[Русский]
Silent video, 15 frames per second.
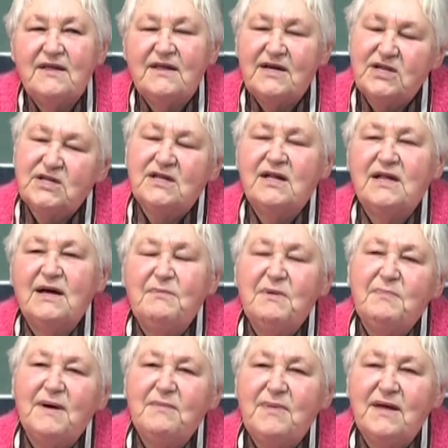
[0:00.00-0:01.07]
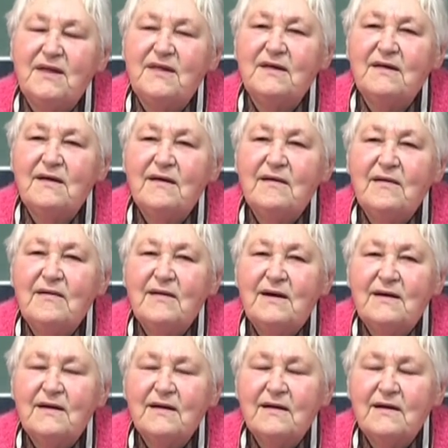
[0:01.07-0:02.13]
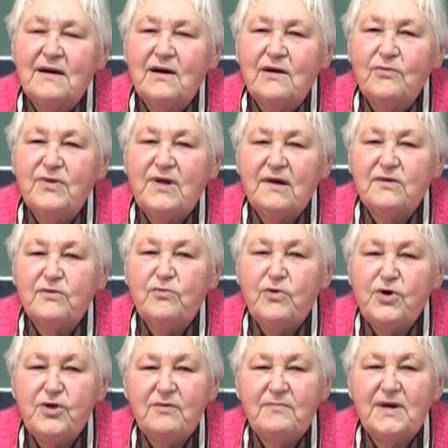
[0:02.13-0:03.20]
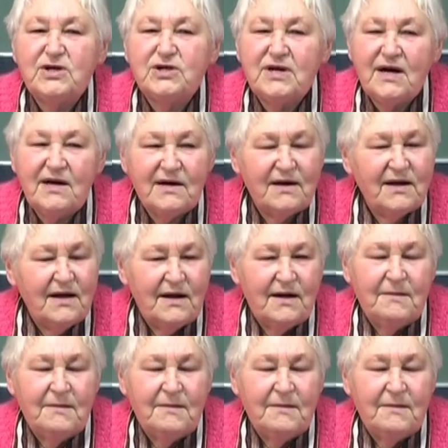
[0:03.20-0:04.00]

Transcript: одержанной нами победе. У нас очень большая